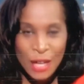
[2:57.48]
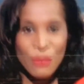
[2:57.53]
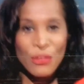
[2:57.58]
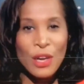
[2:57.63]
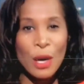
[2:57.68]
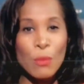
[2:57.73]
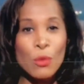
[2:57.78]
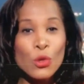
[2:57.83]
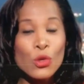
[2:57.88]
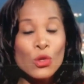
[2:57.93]
La
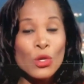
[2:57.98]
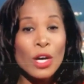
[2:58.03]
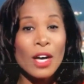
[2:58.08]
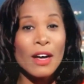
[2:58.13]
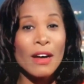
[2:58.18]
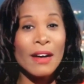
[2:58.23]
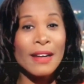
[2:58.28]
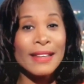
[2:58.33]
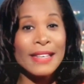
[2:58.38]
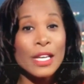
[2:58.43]
fermeture
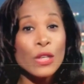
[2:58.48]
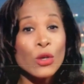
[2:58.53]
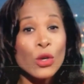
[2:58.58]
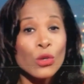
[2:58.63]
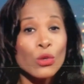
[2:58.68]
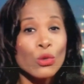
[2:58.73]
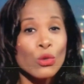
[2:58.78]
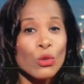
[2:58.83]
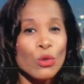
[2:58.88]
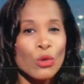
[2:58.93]
des
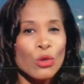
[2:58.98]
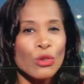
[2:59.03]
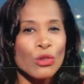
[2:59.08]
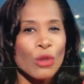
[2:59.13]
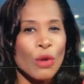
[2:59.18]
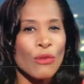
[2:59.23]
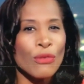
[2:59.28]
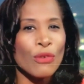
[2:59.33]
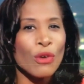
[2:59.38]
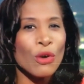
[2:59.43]
lieux de
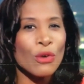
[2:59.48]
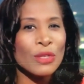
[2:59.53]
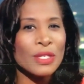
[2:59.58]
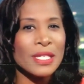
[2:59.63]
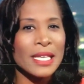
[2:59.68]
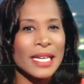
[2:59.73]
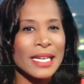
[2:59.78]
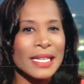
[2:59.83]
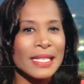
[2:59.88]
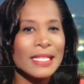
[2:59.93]
culte en
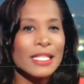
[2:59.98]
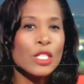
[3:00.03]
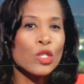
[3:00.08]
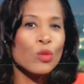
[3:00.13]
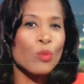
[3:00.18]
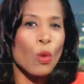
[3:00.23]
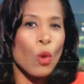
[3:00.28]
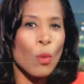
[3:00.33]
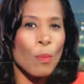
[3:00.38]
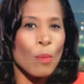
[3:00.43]
France est
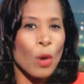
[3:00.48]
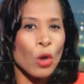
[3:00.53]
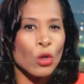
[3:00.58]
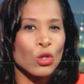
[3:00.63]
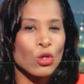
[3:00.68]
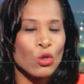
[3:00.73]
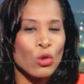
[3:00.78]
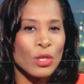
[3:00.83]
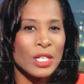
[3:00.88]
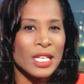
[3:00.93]

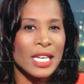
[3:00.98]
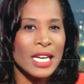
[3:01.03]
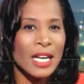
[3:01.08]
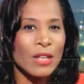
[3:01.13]
disproportionnée,